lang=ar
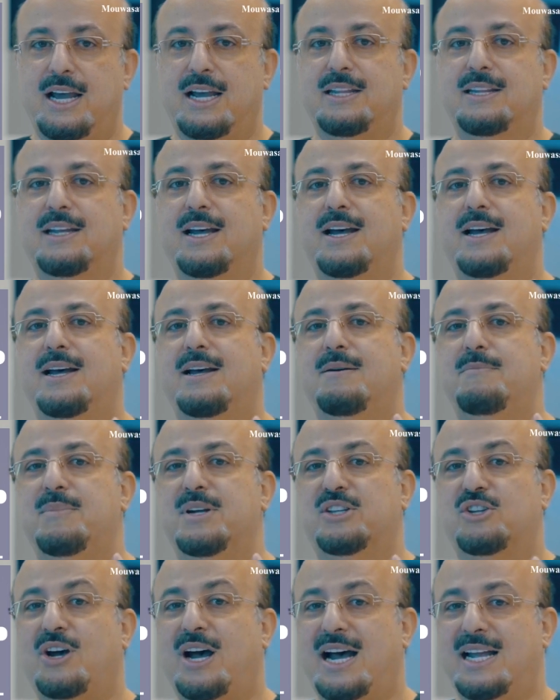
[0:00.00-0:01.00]
لانها
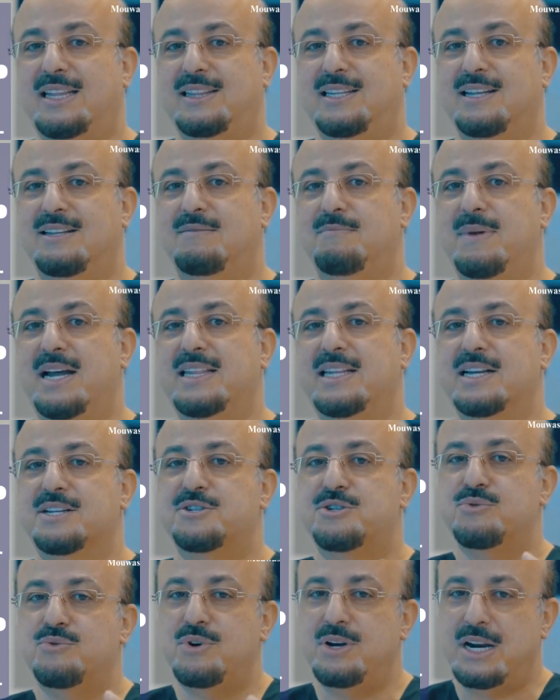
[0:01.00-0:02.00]
بتحدد مدى
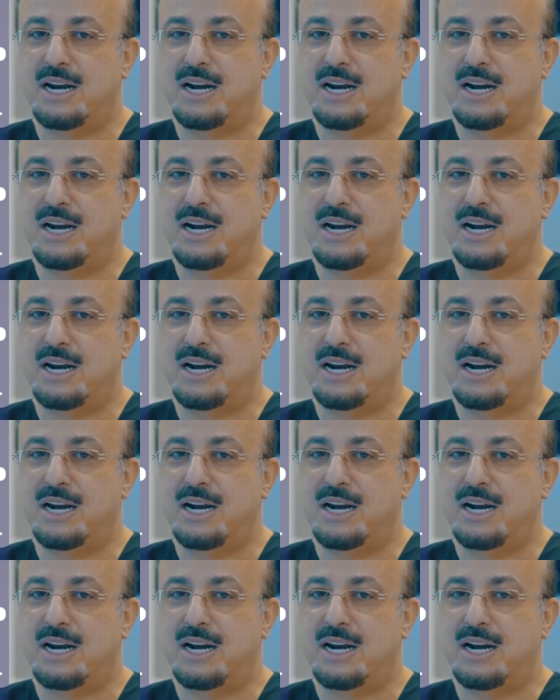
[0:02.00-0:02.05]
سوء